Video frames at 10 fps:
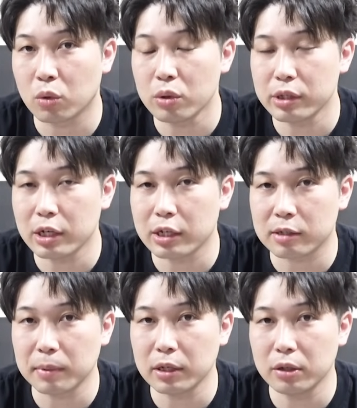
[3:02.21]
こいつなんか
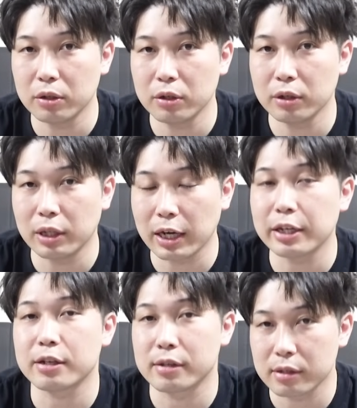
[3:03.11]
スペック高
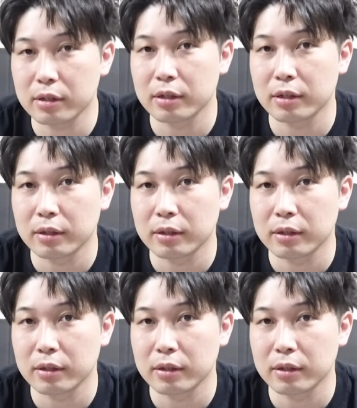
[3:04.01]
いです。